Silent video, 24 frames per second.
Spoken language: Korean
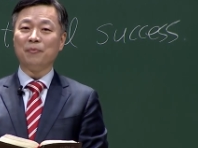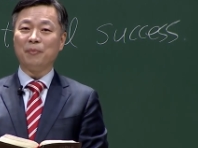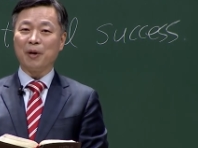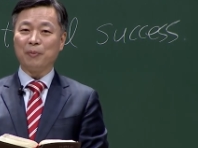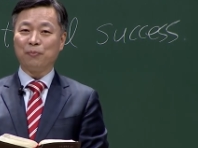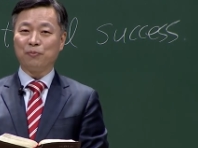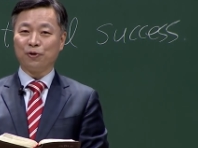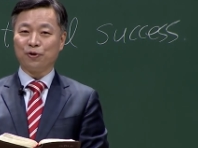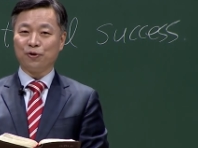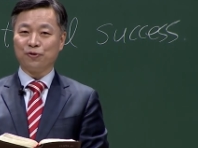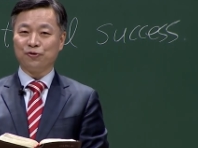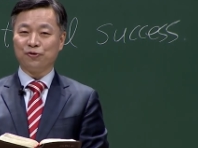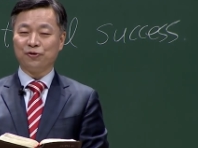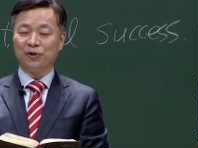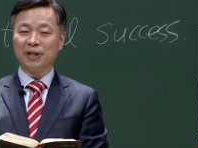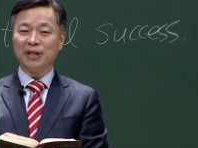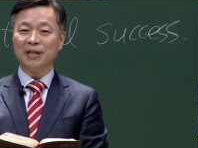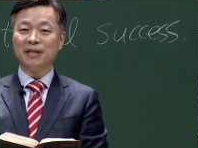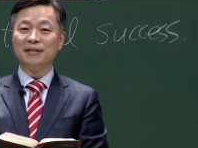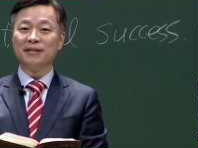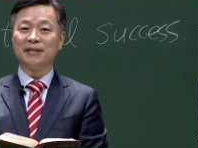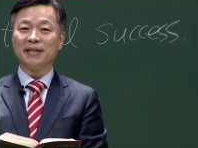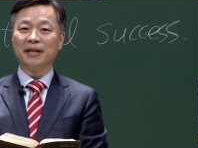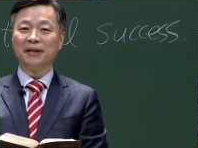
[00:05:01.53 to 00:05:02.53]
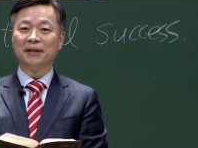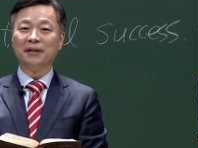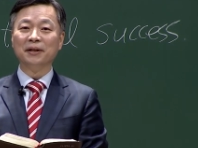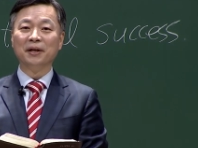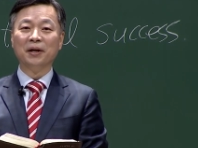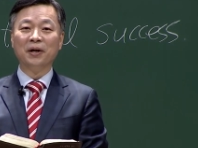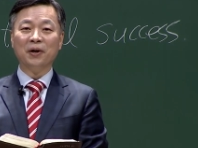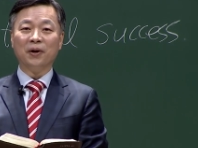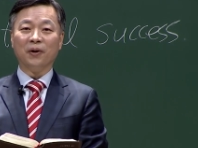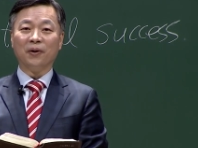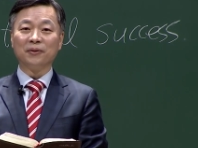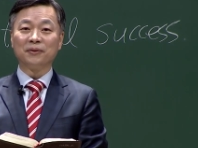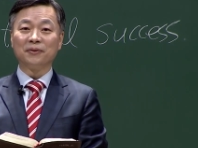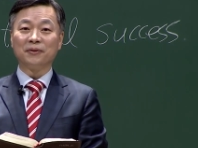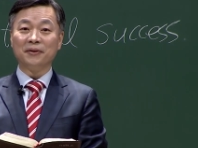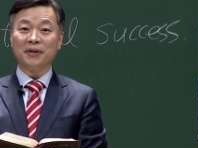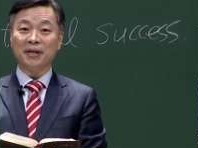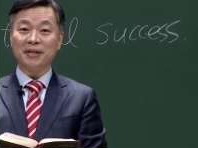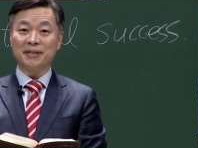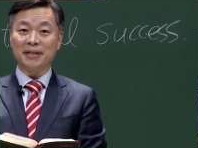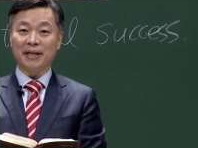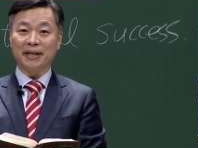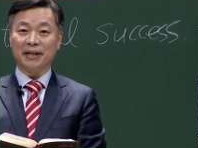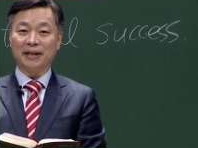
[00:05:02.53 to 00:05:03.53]
베풀어 주는 인생은 어떤
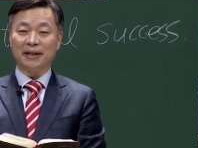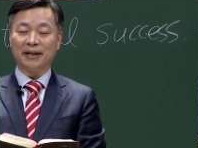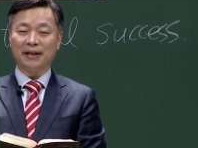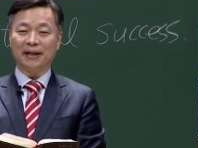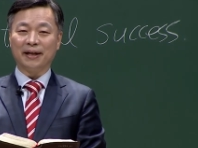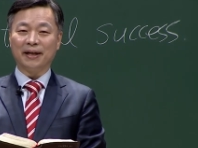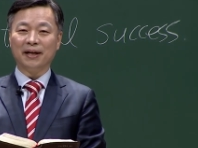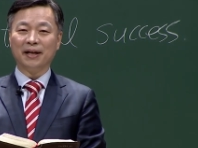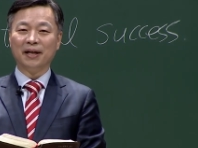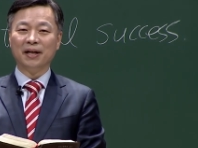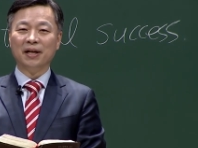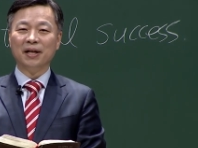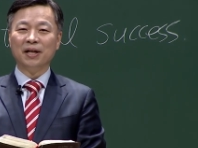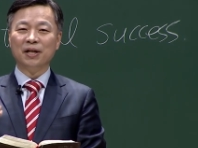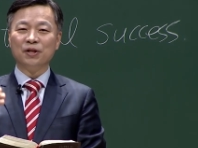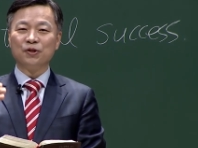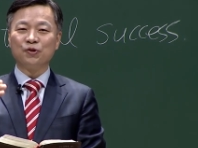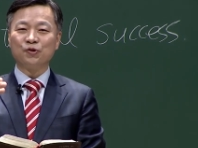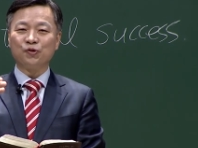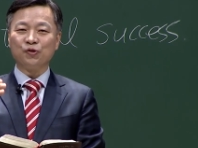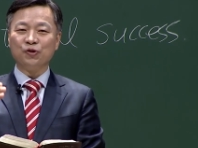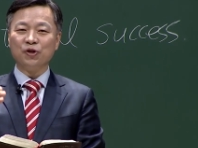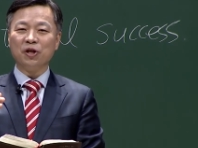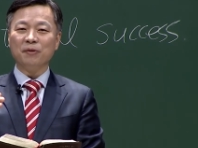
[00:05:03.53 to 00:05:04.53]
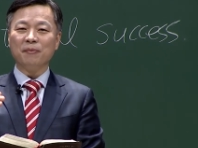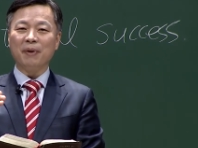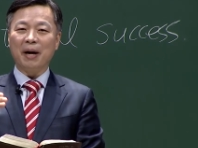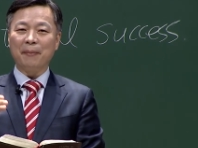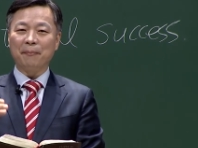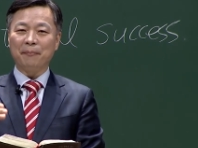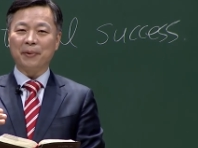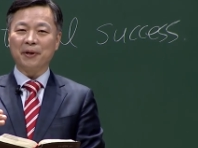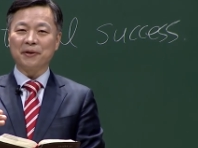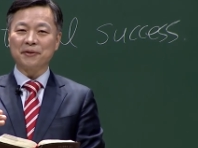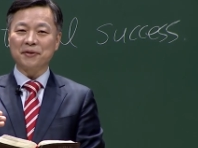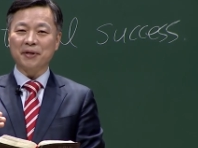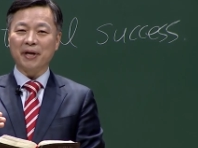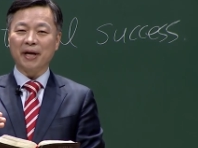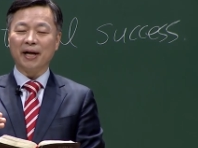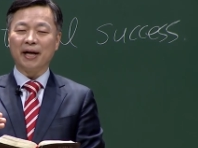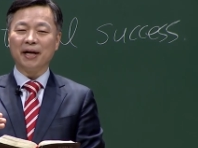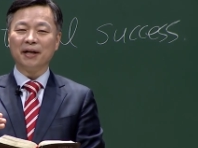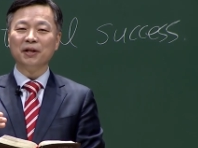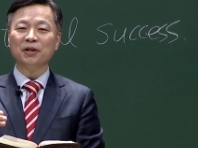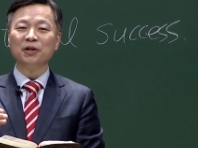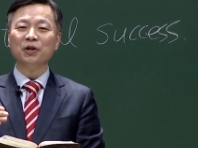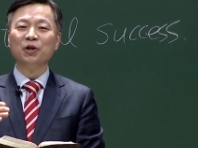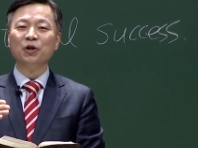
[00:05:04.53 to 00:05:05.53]
인생인가? 주님 앞에서
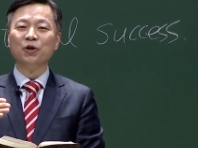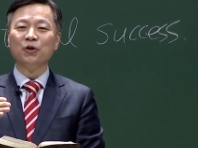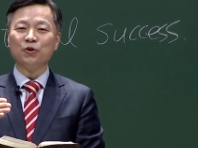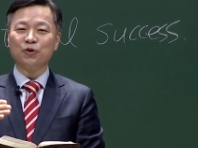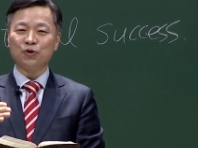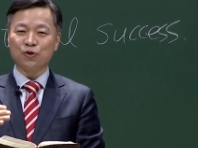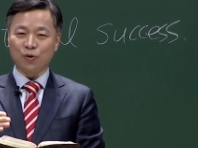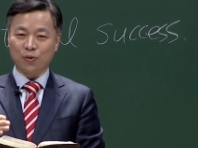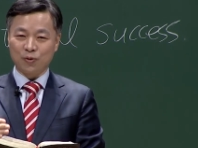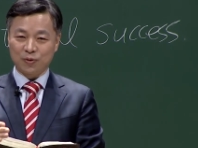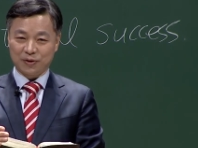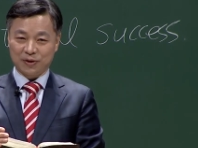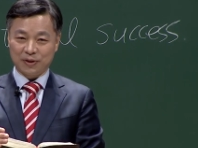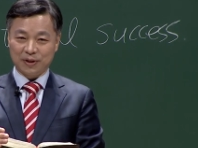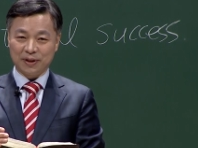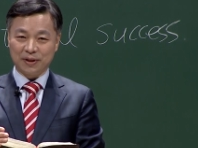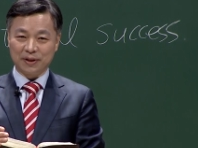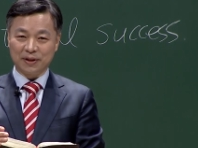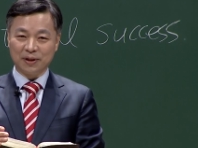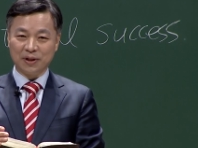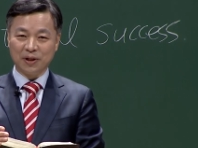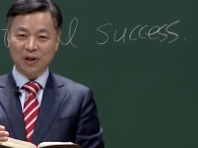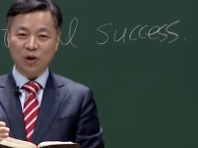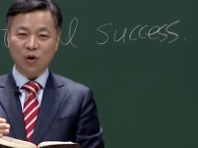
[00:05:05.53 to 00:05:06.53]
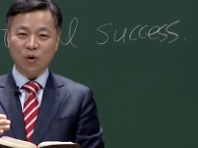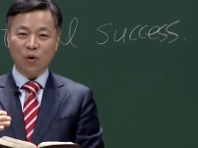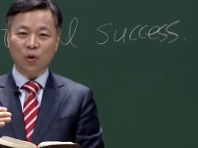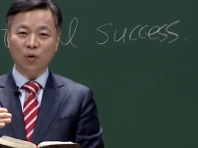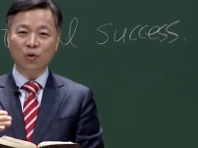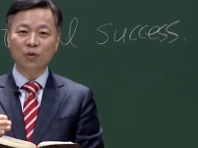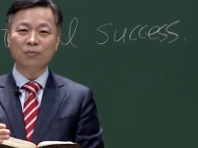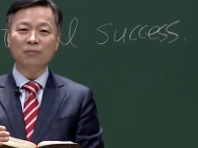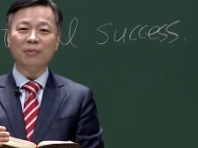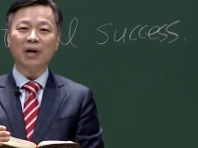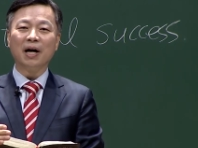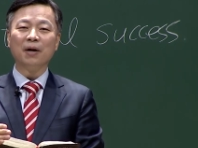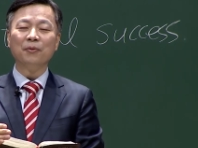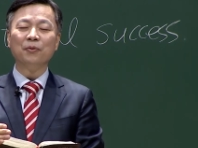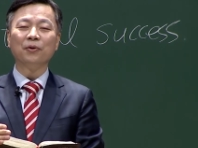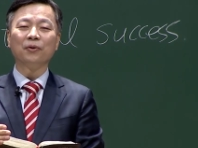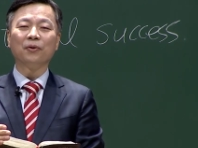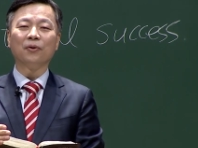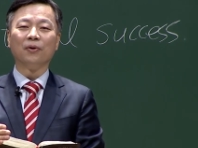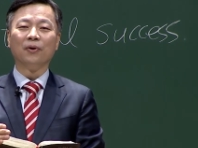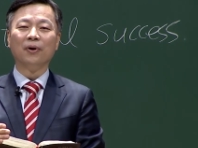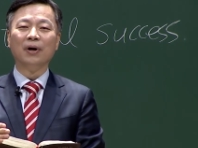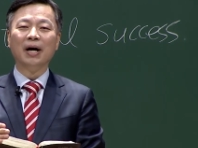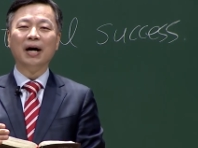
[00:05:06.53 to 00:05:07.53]
행하는 종들. 온
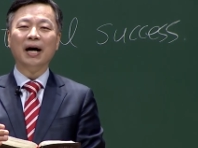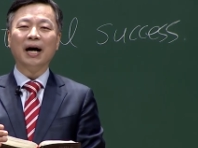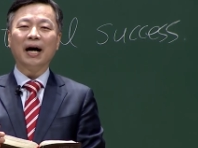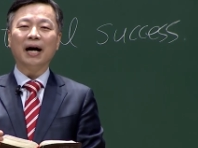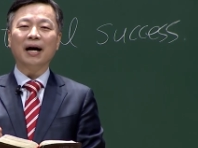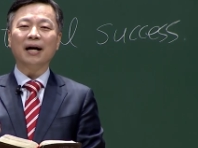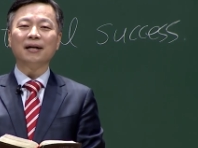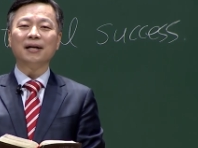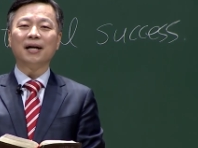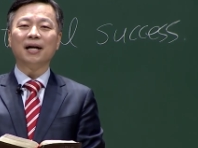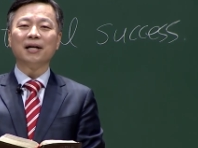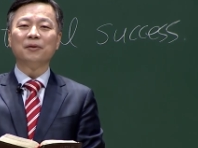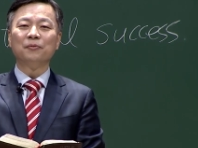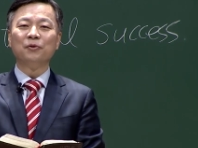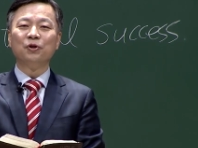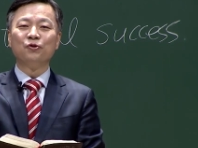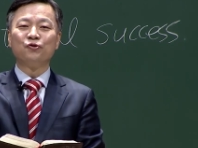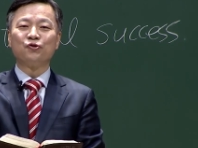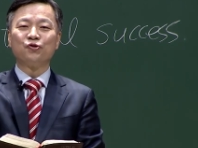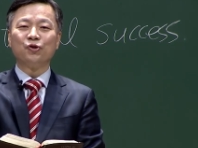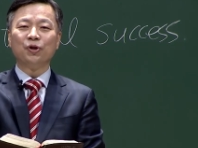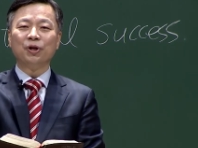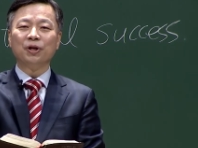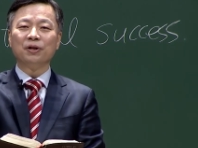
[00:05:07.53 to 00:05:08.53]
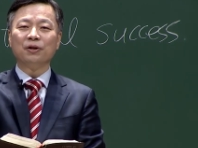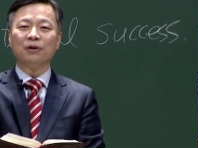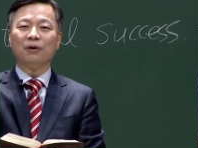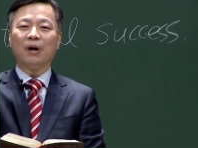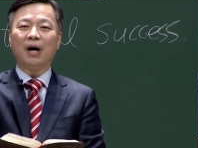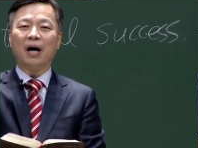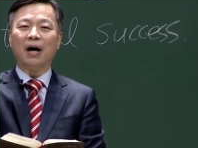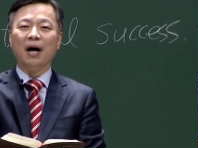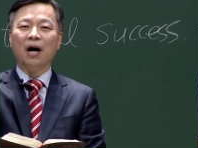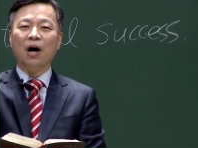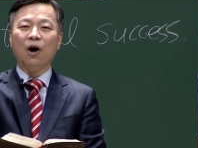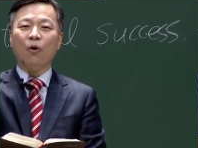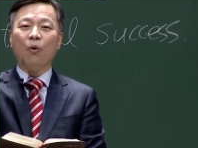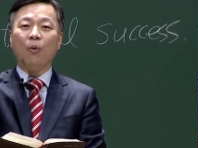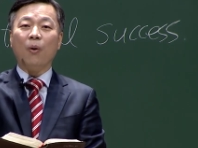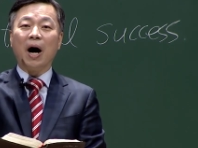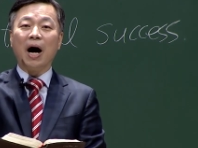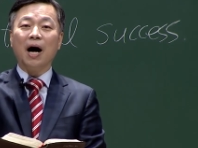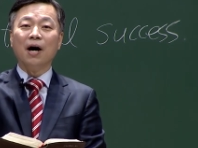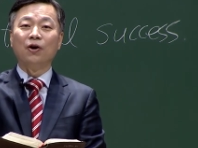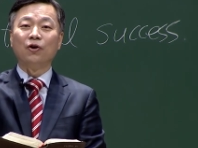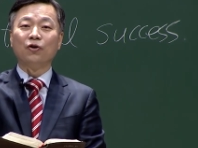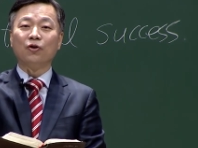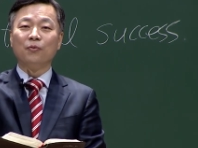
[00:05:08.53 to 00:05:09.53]
마음으로 하나님을 주인과
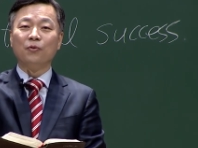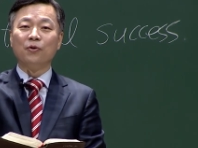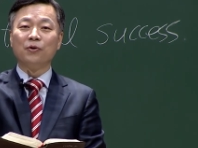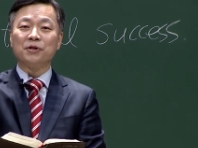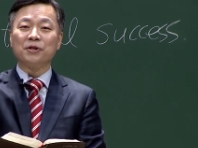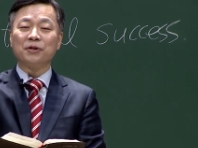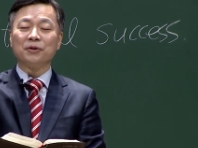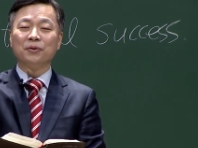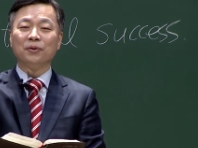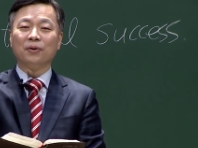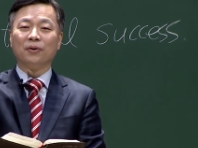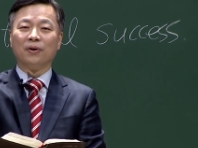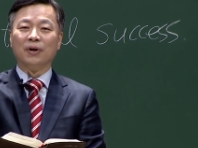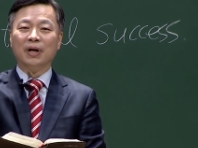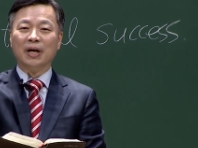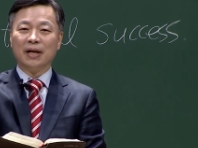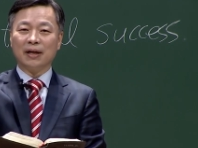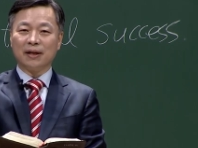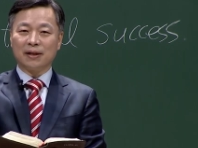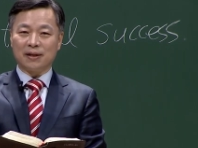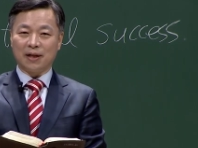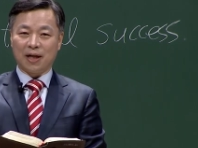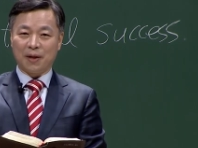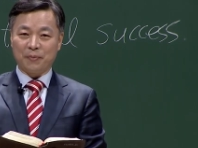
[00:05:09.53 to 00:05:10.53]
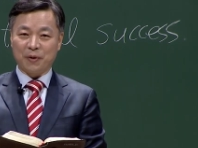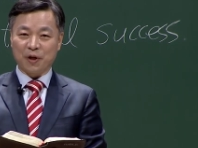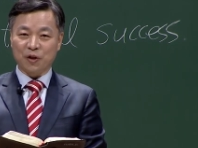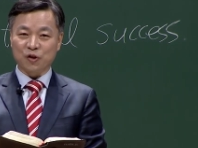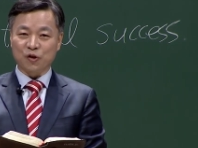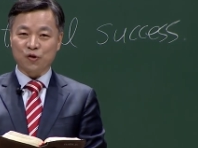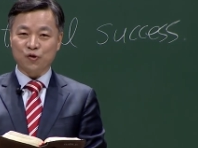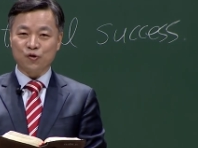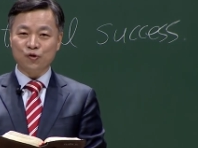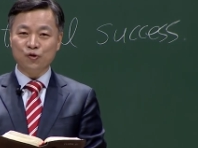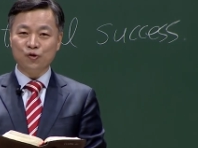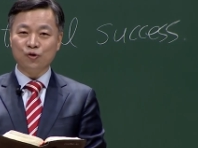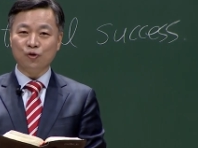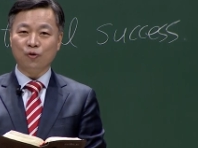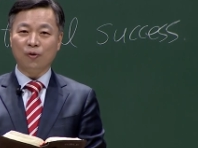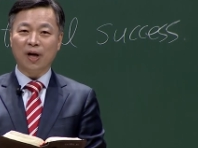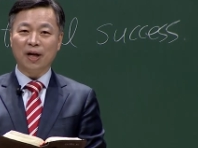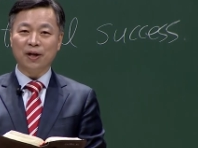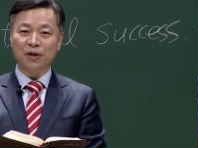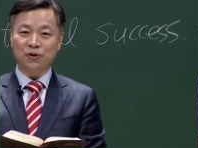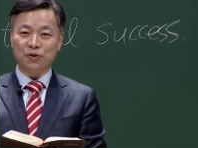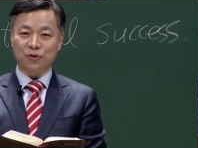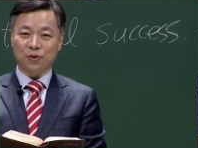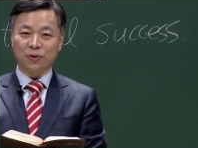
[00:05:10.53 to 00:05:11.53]
왕으로 모시고 그 앞에서
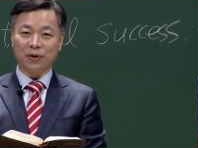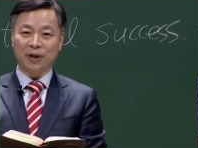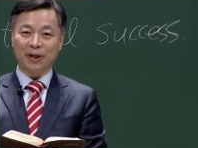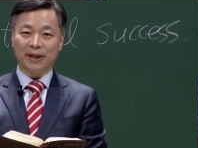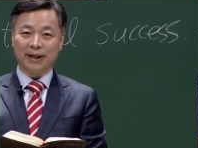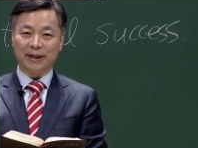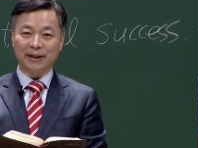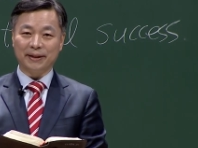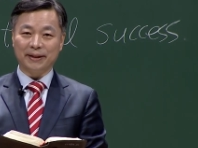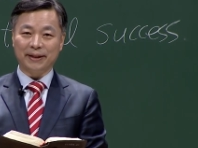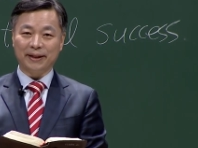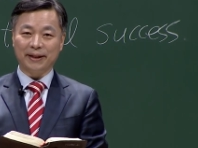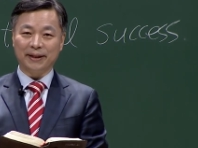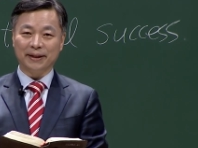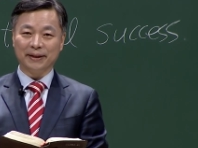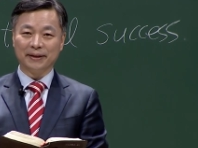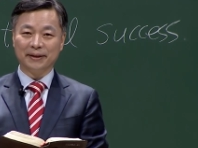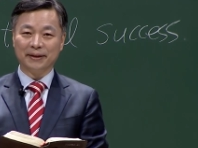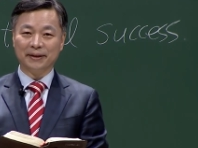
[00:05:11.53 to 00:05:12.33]
순종하는 종이 될 때.